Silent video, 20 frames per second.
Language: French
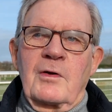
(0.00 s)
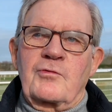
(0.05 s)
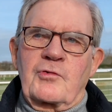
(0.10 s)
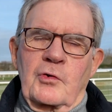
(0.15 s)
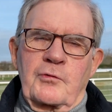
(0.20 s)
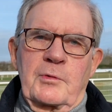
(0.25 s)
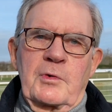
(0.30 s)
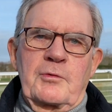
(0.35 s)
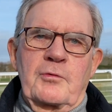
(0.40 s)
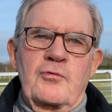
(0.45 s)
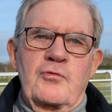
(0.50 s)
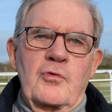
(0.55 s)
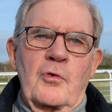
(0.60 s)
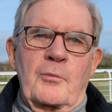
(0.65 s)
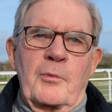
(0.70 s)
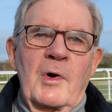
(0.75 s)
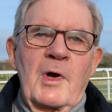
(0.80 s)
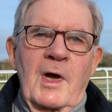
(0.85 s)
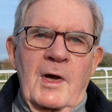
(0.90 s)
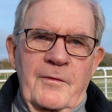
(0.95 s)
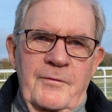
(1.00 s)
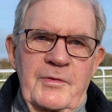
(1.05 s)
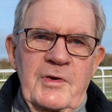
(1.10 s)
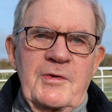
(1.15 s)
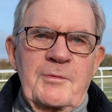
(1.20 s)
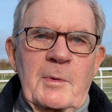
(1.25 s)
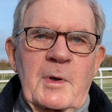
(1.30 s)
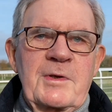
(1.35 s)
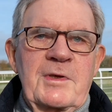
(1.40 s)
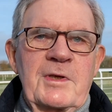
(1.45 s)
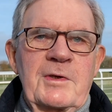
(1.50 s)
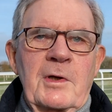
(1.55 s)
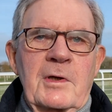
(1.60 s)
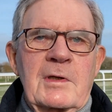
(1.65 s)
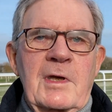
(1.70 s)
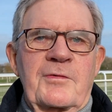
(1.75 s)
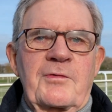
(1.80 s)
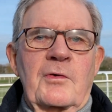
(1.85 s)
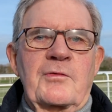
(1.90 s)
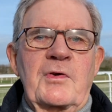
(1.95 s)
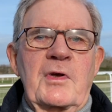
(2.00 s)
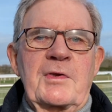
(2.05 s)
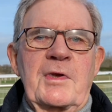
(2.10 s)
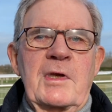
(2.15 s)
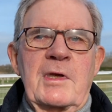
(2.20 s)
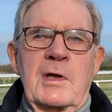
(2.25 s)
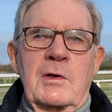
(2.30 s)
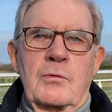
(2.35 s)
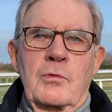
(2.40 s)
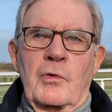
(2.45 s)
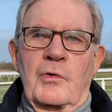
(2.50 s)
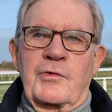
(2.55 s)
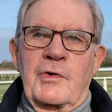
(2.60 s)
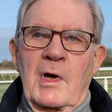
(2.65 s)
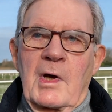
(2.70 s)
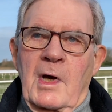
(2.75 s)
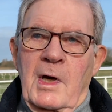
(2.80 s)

Je suis toujours vice-président de la Société des courses.